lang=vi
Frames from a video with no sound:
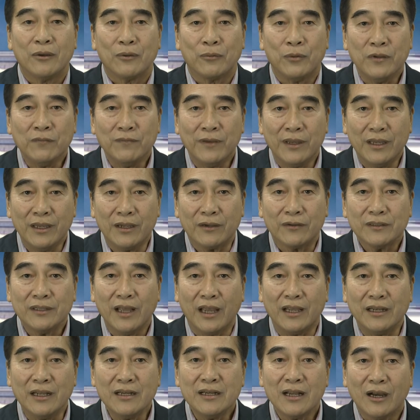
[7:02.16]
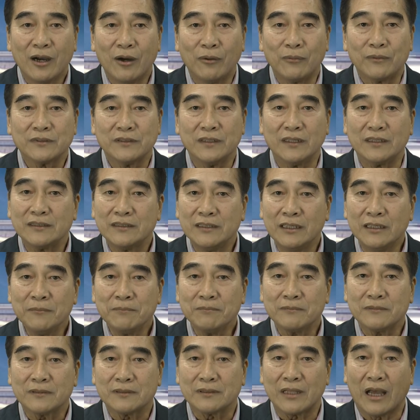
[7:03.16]
Quý vị có thể đến học trực tiếp
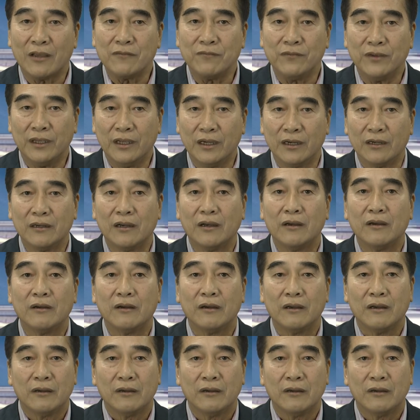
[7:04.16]
tại Viện